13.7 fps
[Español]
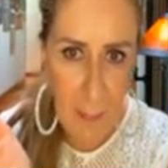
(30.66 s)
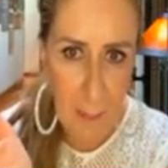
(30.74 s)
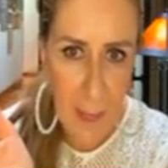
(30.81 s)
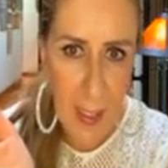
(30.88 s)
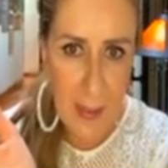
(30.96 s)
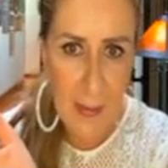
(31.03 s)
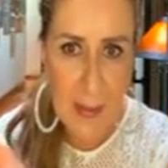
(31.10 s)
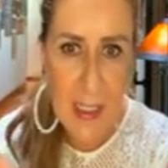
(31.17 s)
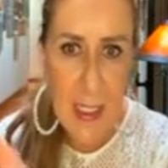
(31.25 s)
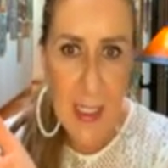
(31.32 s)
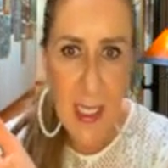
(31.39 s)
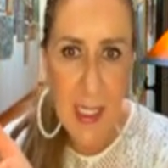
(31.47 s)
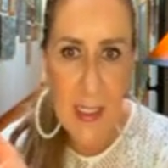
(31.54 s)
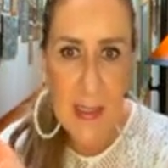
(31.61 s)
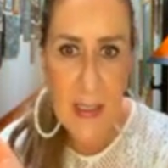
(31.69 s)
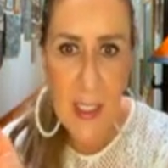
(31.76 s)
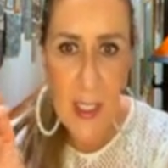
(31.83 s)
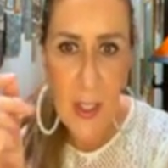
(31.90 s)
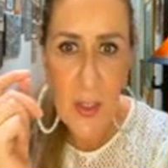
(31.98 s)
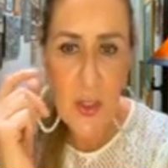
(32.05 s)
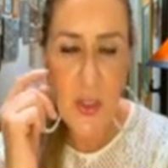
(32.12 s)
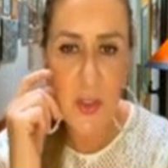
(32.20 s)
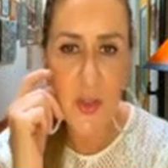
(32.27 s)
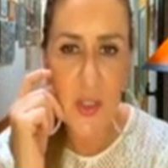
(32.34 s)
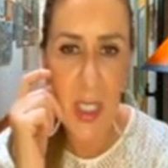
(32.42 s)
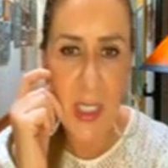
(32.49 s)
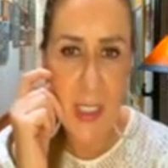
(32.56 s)
Martínez,
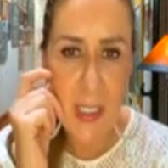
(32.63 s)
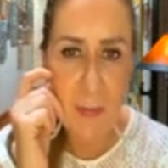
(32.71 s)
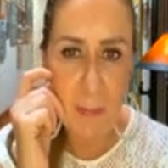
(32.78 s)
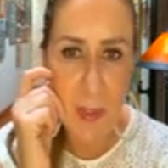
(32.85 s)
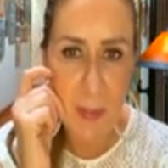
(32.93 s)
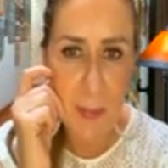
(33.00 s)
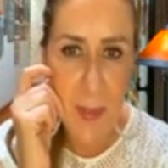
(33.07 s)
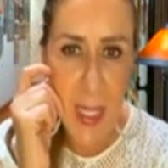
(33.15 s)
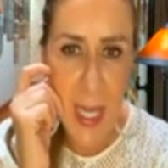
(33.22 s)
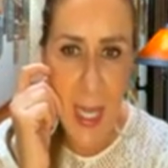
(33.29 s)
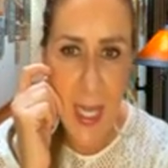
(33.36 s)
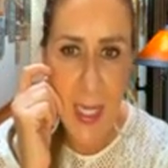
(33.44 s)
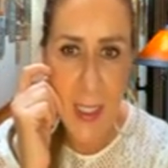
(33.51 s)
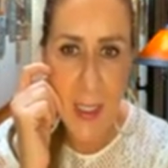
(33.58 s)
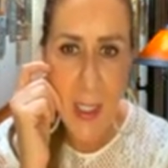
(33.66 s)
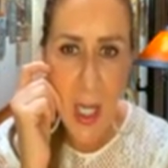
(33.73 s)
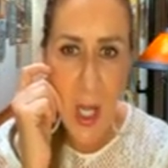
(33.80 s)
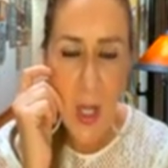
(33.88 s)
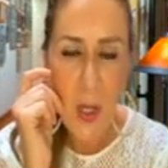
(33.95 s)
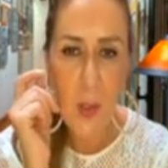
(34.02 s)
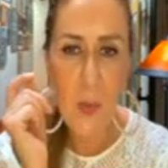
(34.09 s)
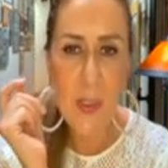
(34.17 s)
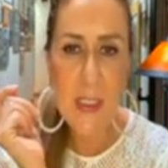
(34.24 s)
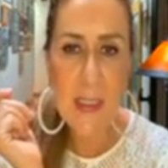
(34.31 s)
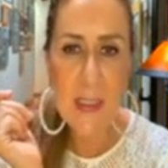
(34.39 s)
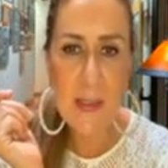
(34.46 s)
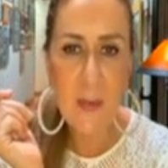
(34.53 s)
Jocelyn Vivian,
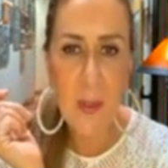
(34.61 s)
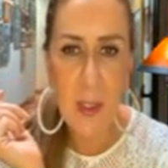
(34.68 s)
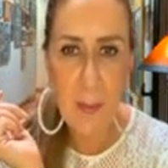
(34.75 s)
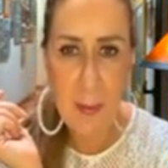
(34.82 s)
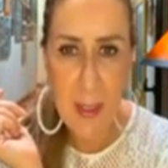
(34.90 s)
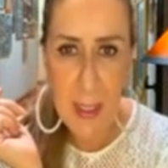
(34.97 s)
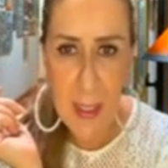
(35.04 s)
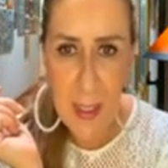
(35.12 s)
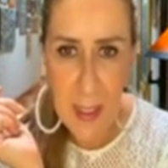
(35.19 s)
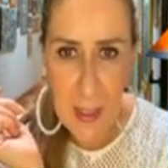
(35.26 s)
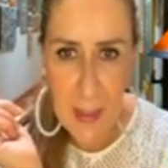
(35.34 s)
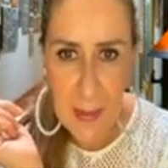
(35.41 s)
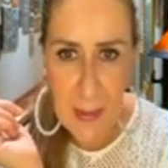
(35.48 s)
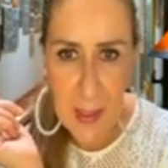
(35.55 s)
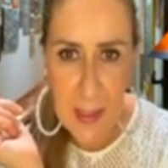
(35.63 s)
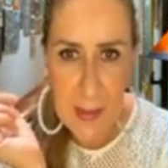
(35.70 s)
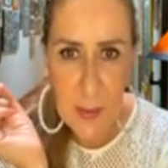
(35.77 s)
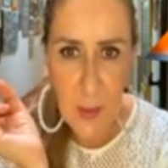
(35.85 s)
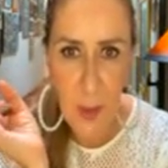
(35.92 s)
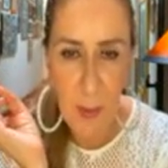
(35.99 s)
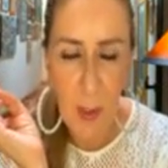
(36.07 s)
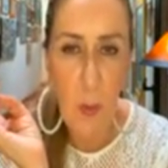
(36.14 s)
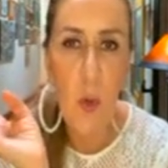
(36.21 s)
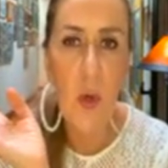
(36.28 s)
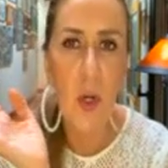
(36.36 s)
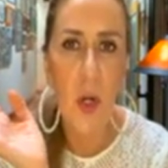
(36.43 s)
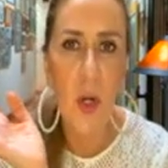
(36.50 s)
Luis
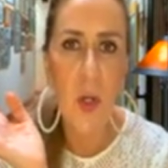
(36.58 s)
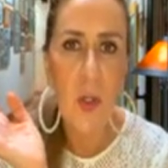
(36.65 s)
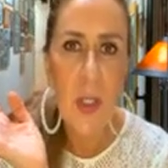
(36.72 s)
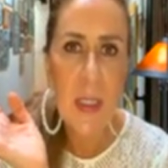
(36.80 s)
9391.